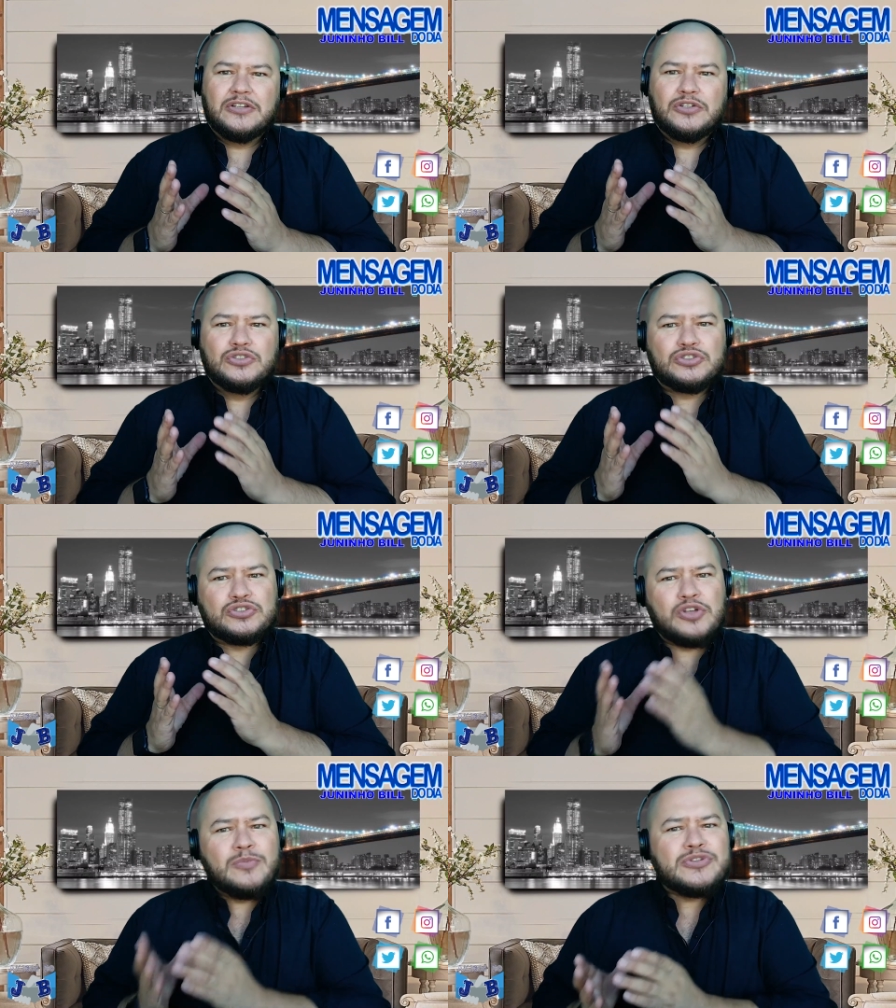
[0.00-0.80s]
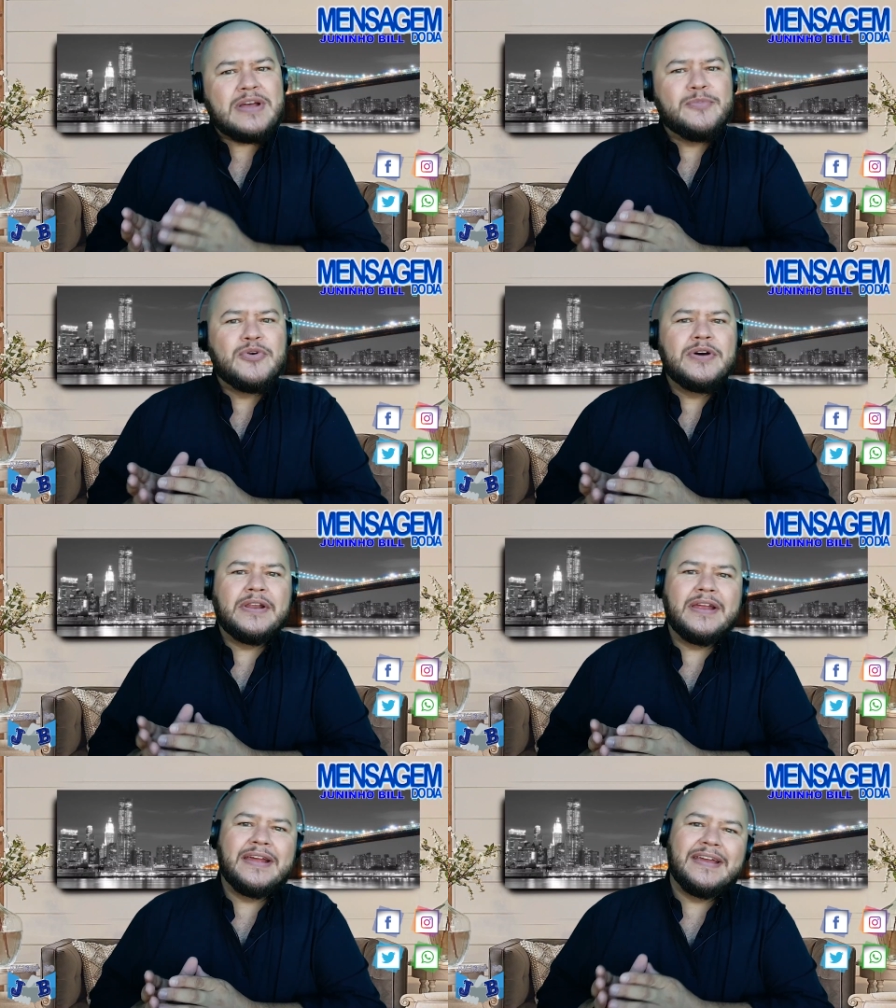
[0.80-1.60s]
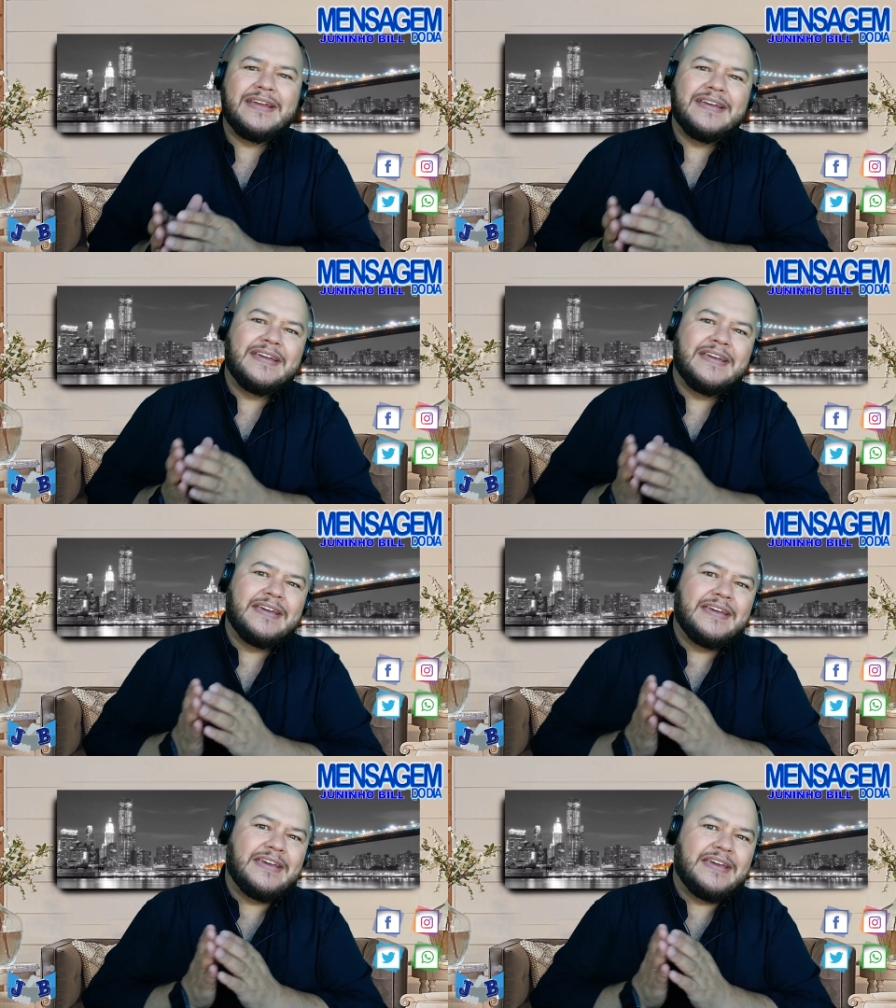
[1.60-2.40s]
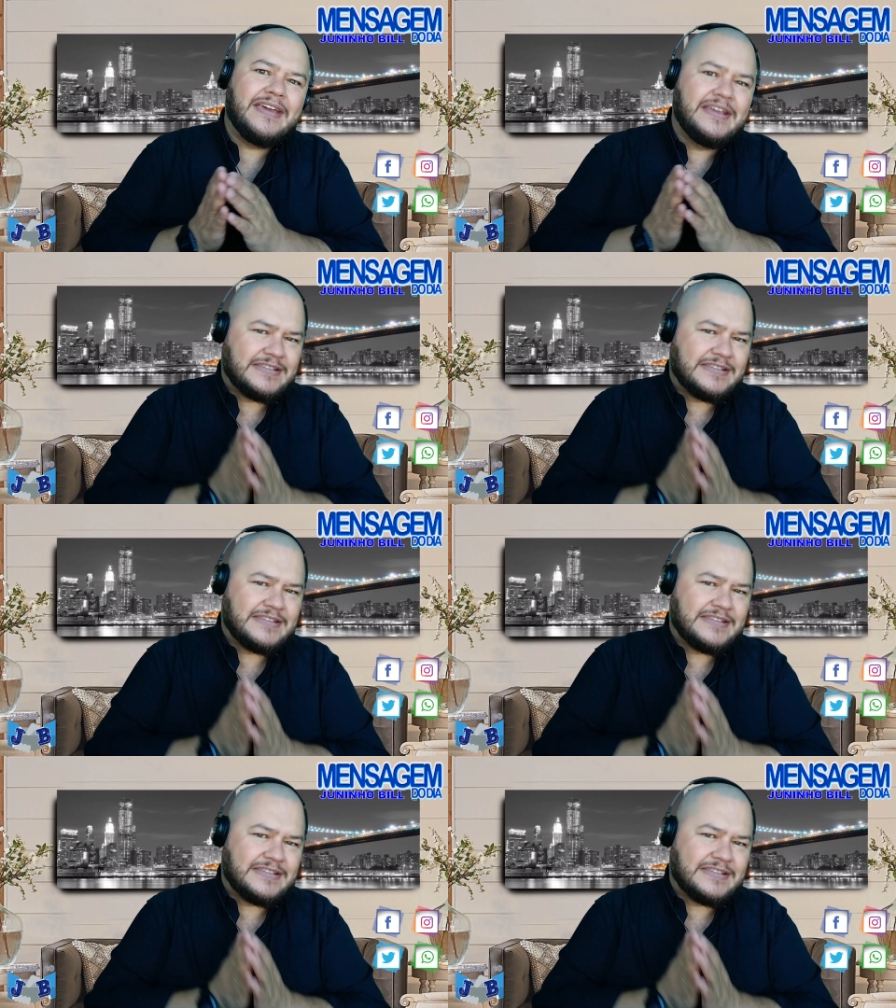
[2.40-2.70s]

somos amor em